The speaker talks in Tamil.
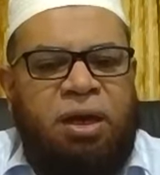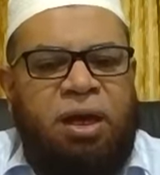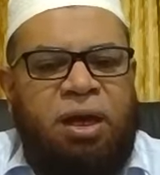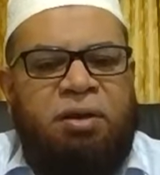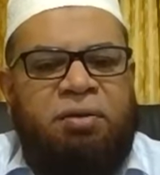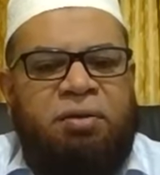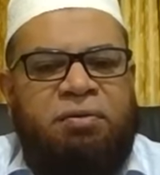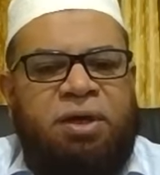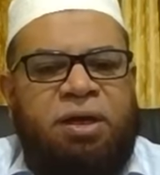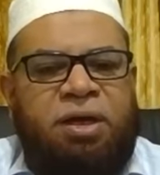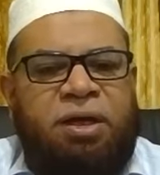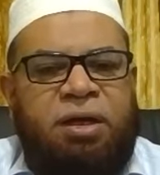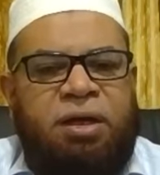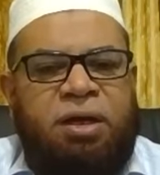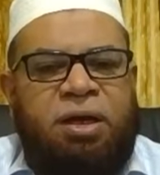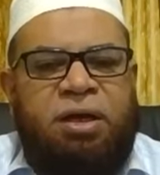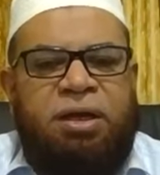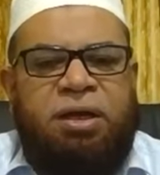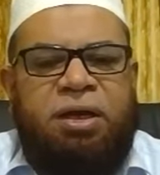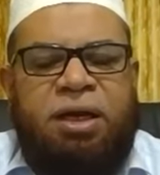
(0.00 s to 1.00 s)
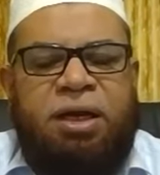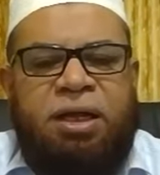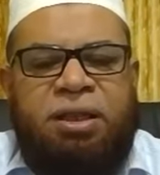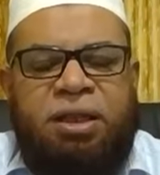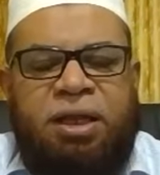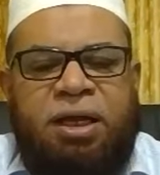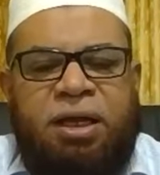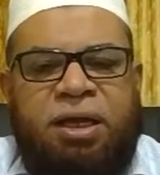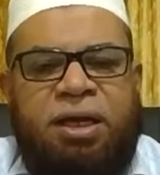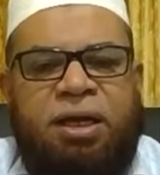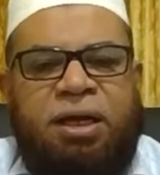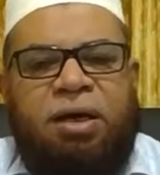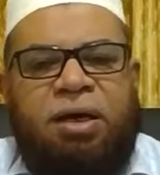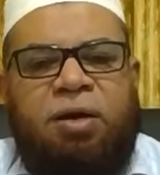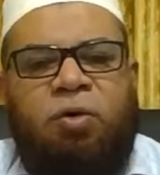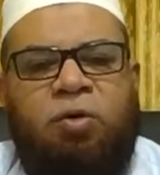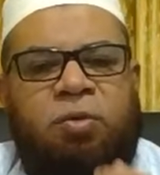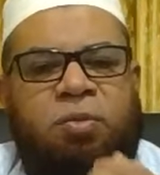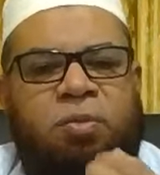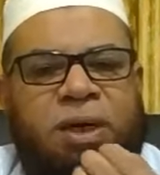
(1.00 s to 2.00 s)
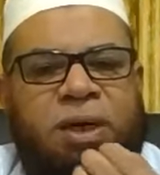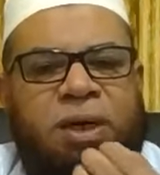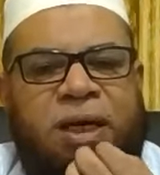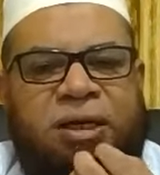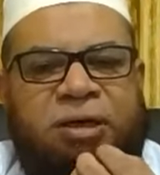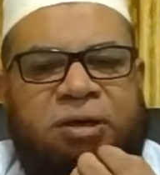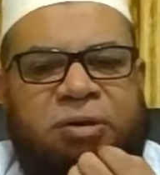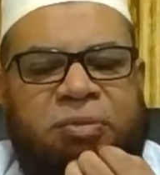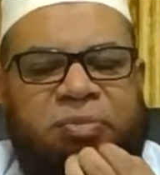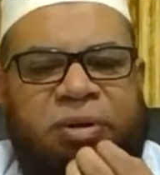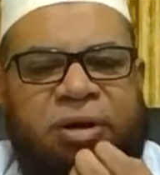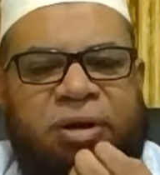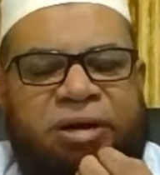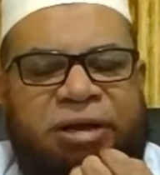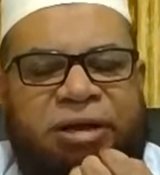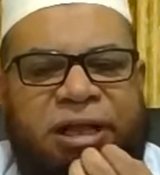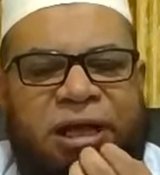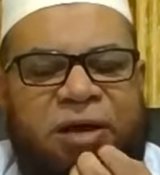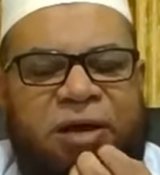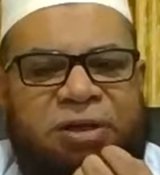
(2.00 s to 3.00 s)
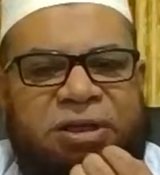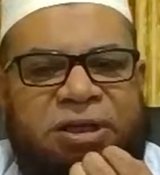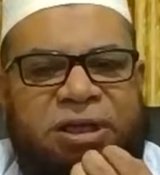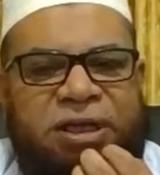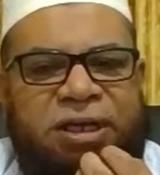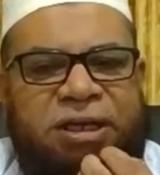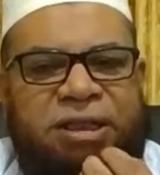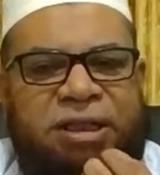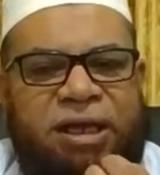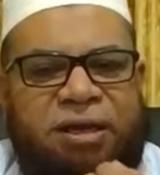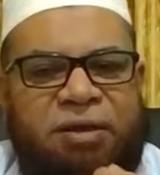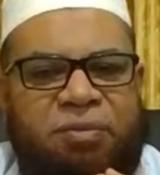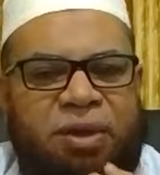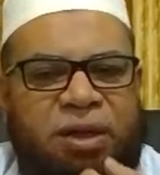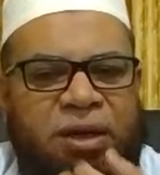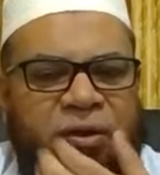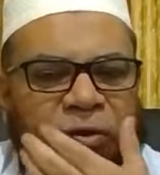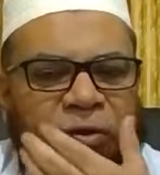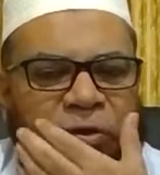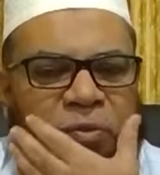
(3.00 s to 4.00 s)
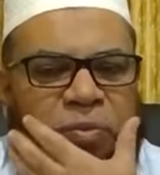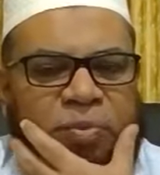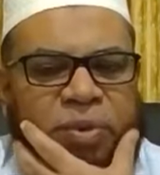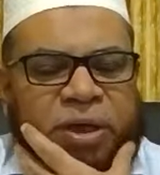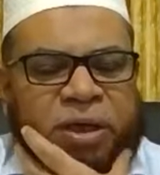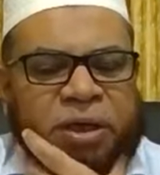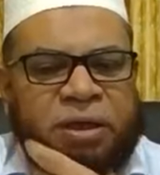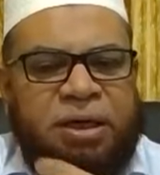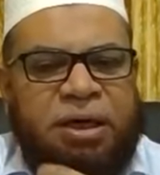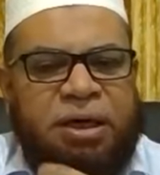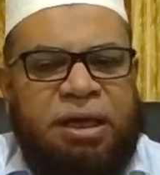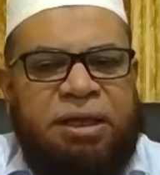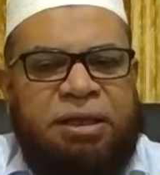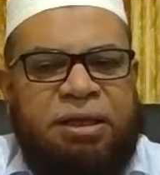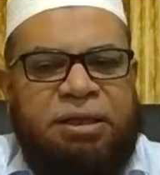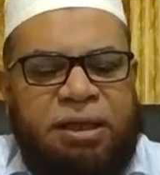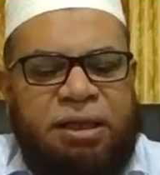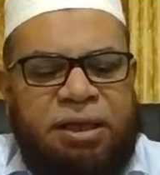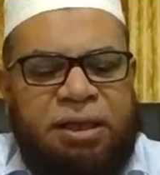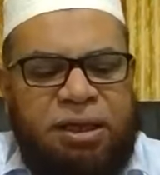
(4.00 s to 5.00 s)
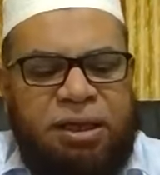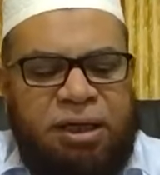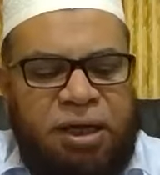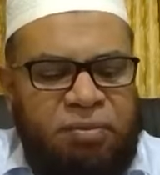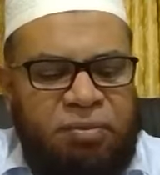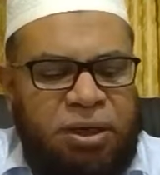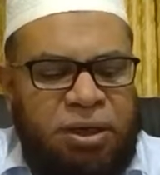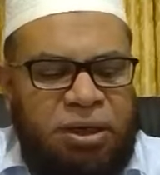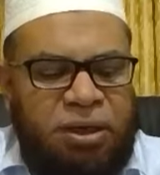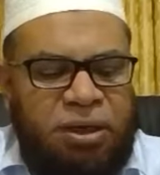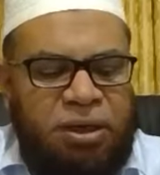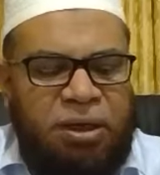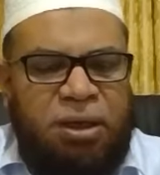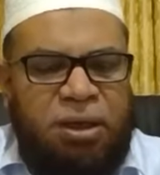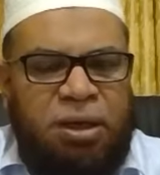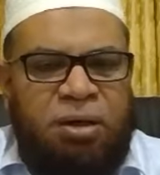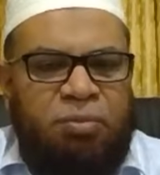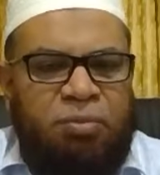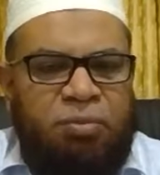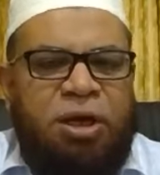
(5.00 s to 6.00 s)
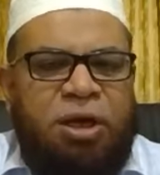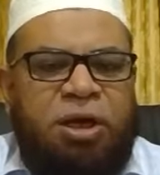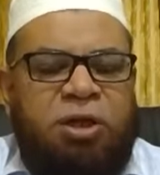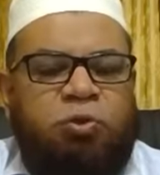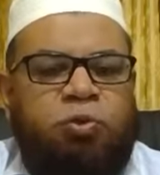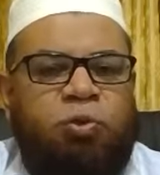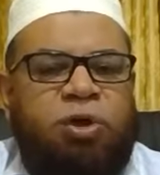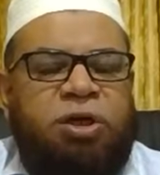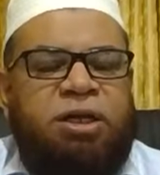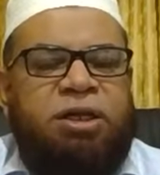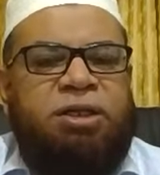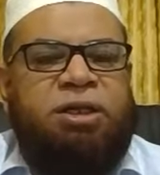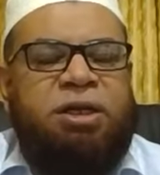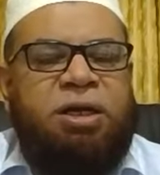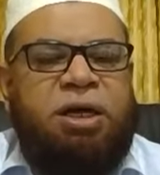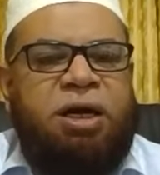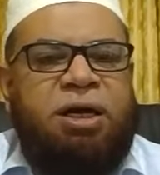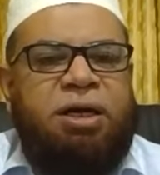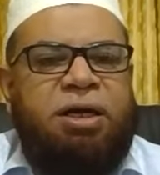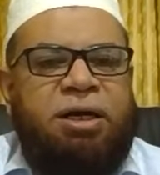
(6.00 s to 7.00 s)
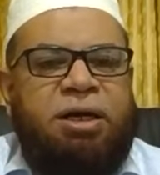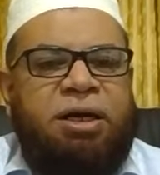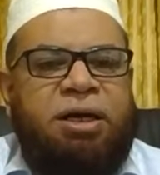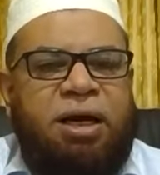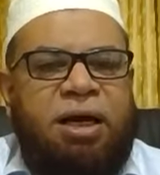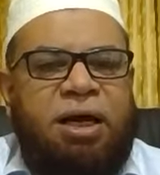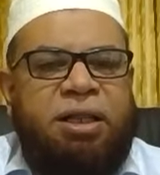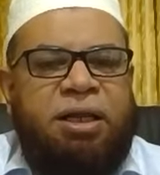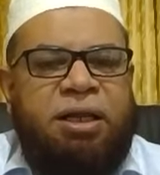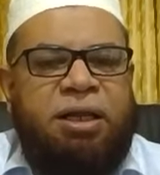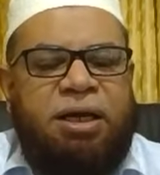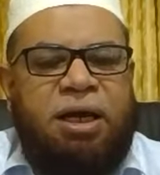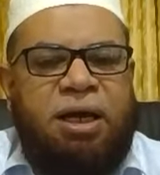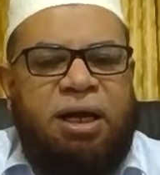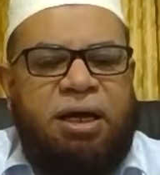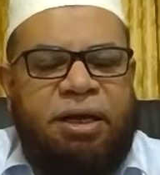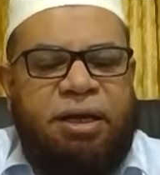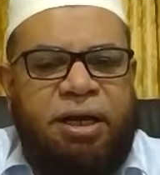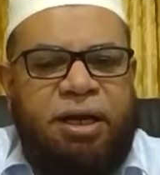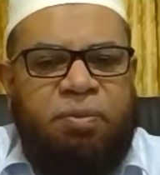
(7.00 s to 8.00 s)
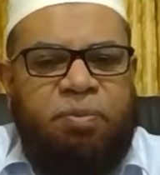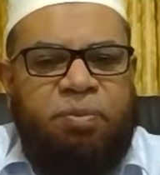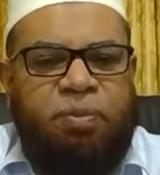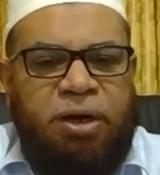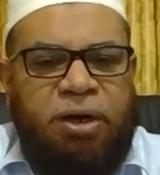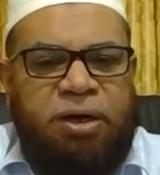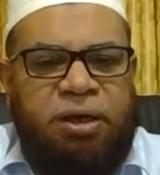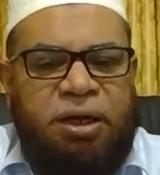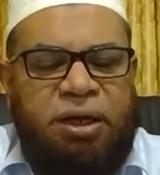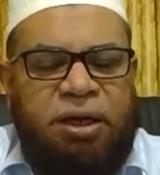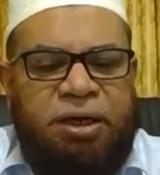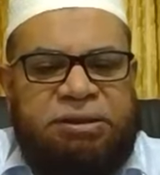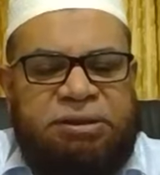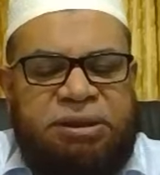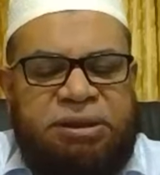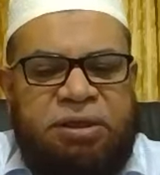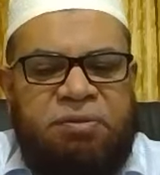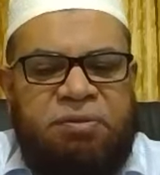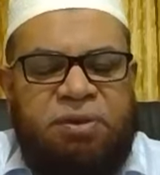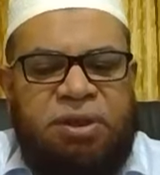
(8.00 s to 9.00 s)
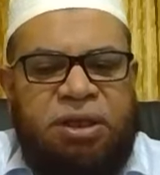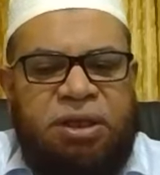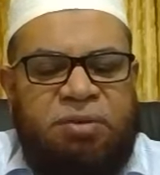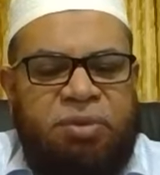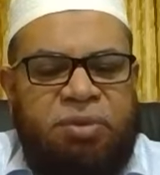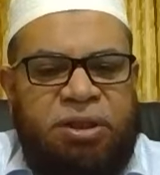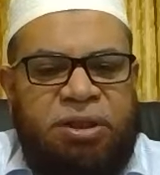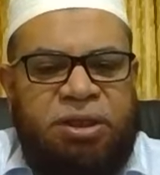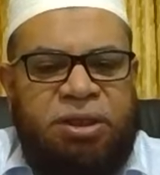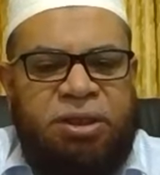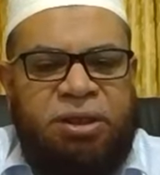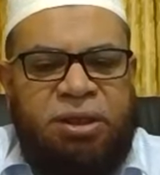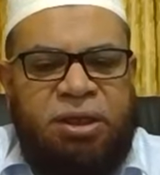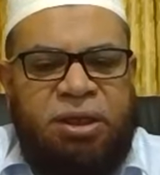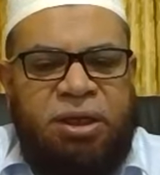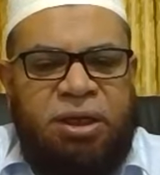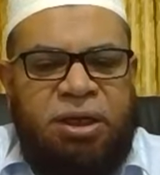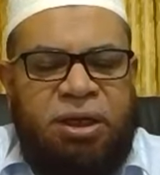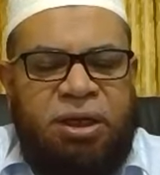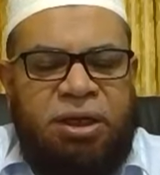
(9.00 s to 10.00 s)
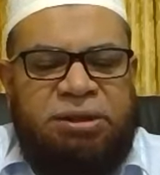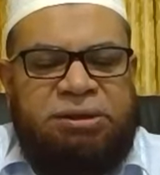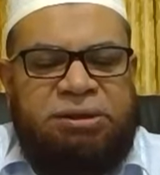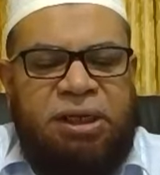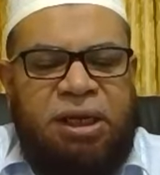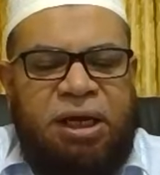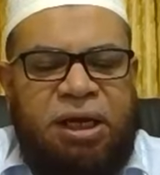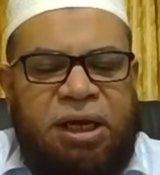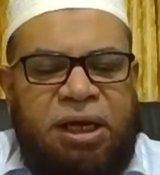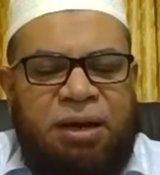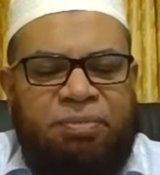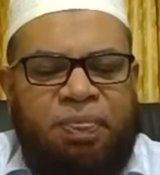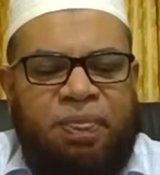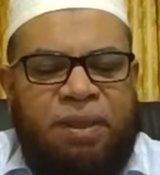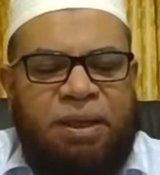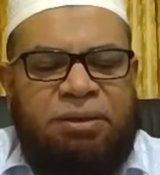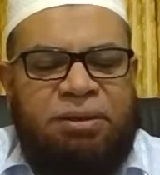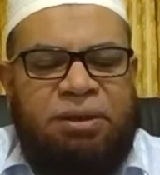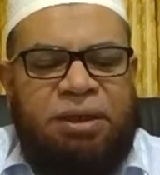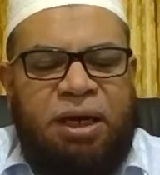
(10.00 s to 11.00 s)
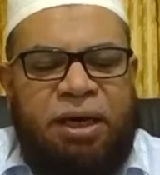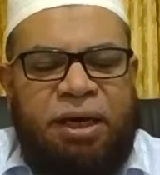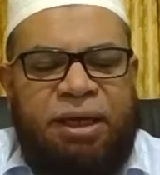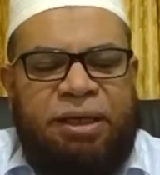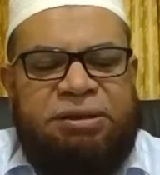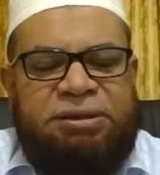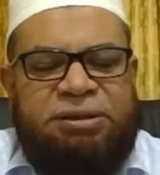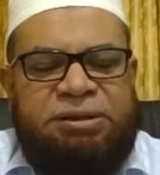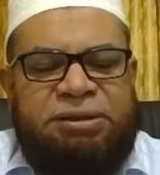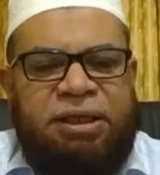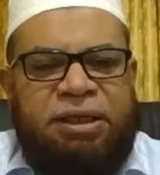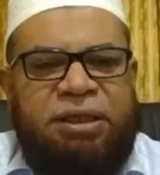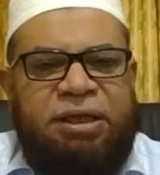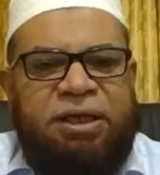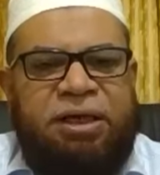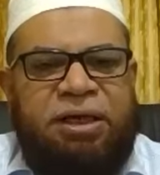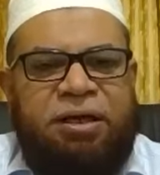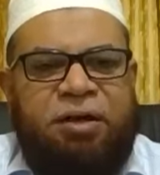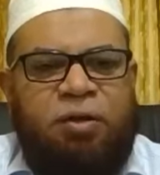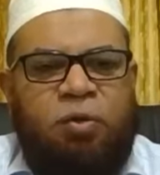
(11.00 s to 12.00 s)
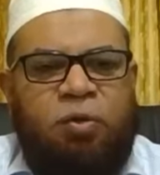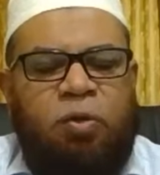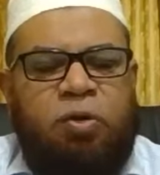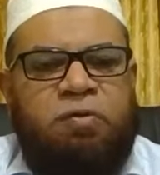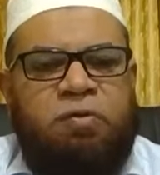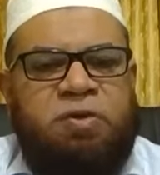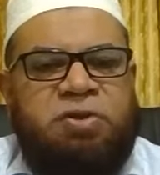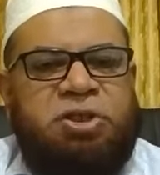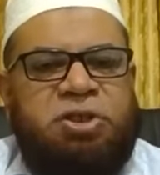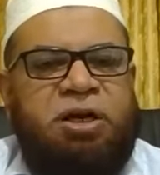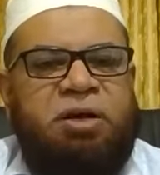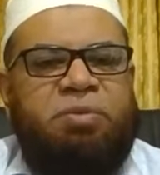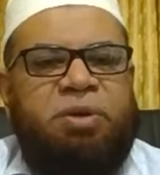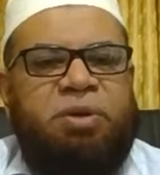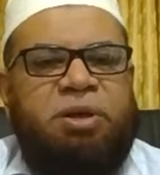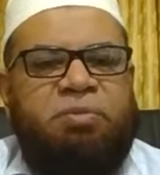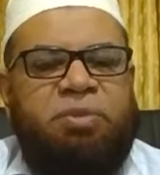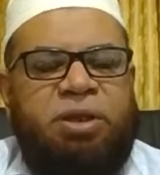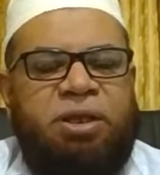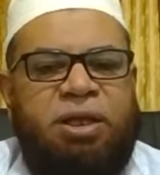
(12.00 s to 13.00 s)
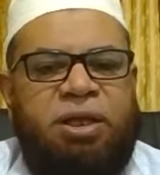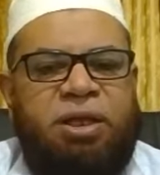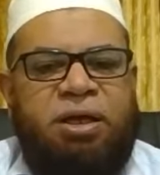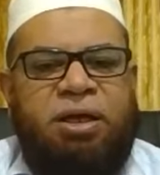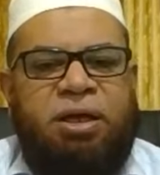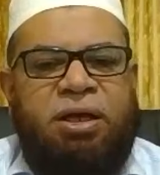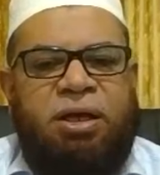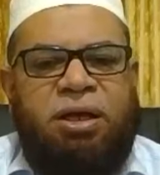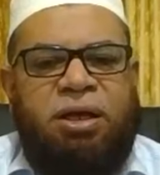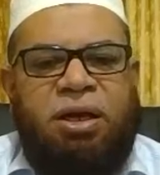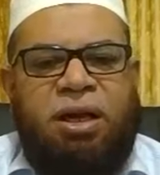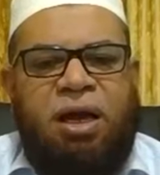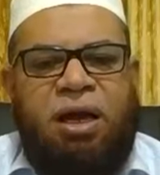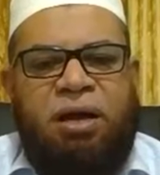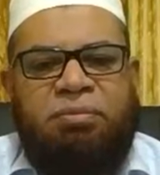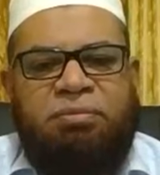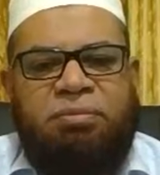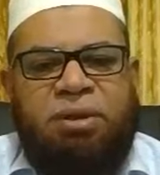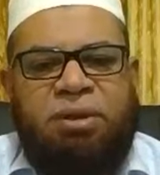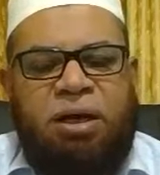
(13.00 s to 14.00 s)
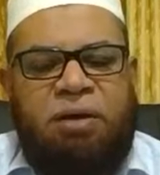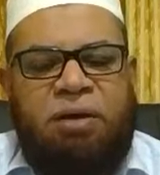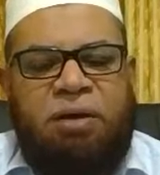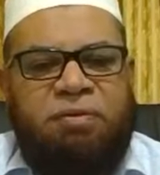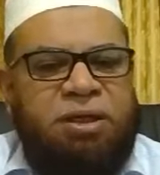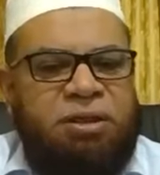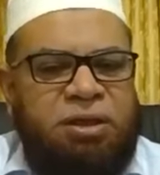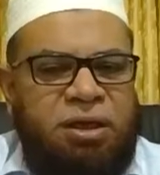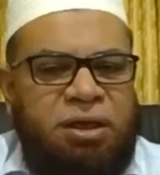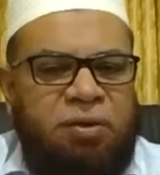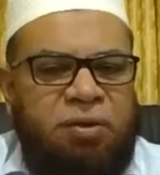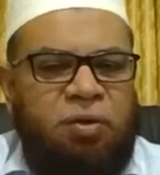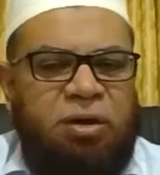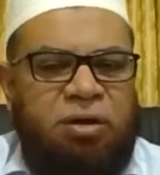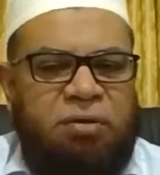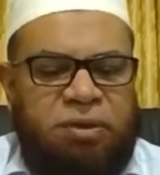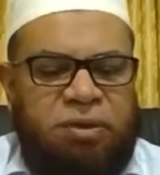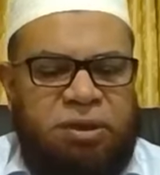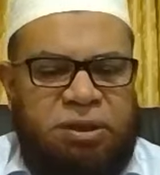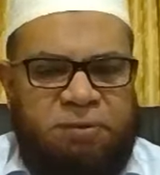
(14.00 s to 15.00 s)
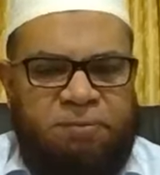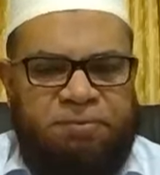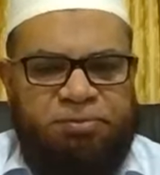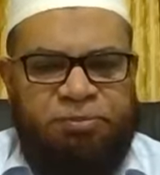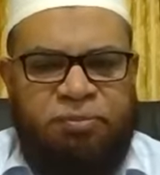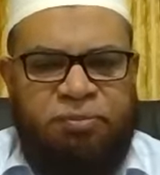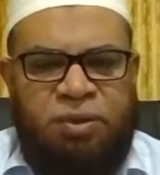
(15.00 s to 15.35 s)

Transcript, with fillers: எனவே நிரந்தர குடும்ப கட்டுப்பாடு அதாவது நிரந்தரமாக ஒரு பெண் கருத்தரிக்காமல் மருத்துவ ரீதியாக அதற்கான ஏற்பாடுகளை செய்வது என்பது இஸ்லாம் தடை செய்த ஒரு விஷயம் என்பதை நாம் கவனத்திலே கொள்ள வேண்டும்